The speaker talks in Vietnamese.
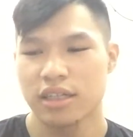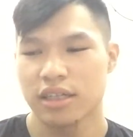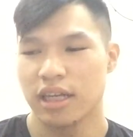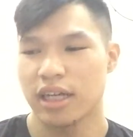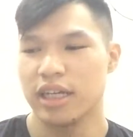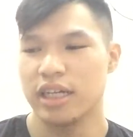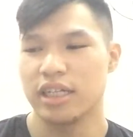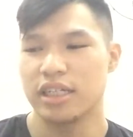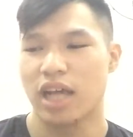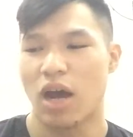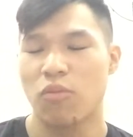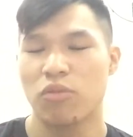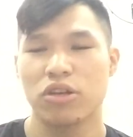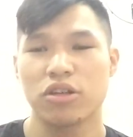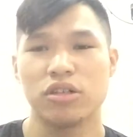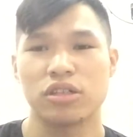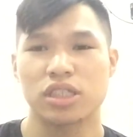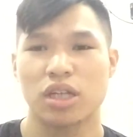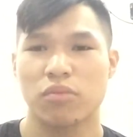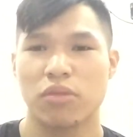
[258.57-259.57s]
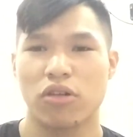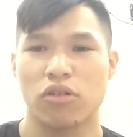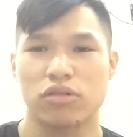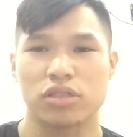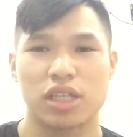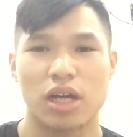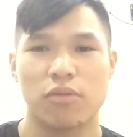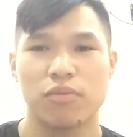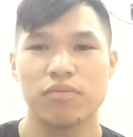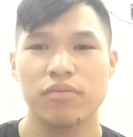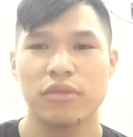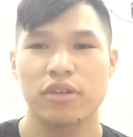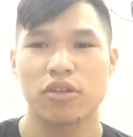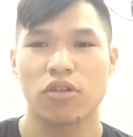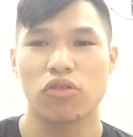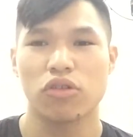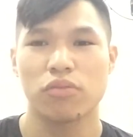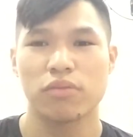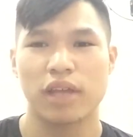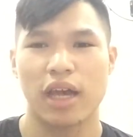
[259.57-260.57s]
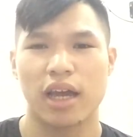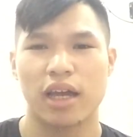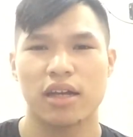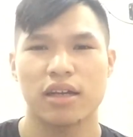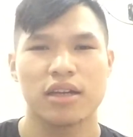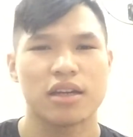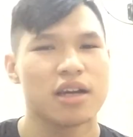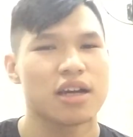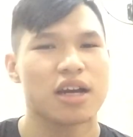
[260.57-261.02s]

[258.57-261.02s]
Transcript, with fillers: Thì thông thường trong cuộc sống của chúng ta